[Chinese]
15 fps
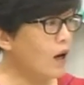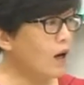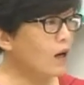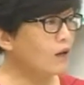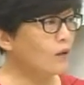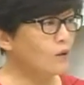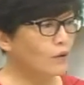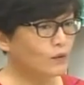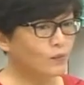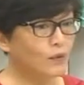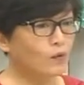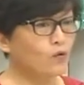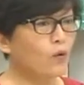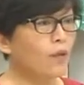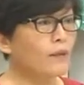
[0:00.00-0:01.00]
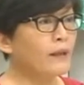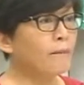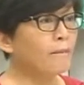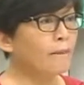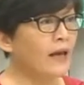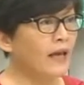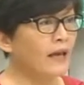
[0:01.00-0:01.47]
好，譬如说我们的
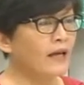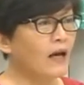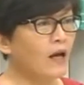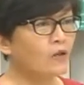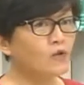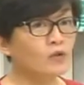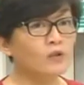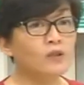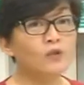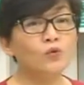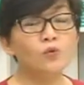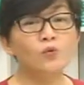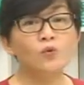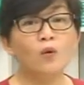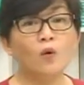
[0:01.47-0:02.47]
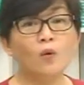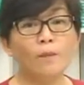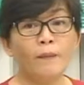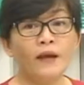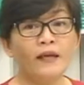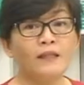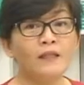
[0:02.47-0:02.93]
煤，澳洲是出口
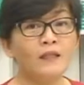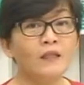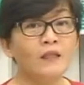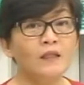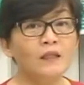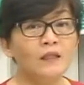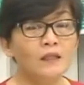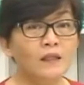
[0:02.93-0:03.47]
煤的，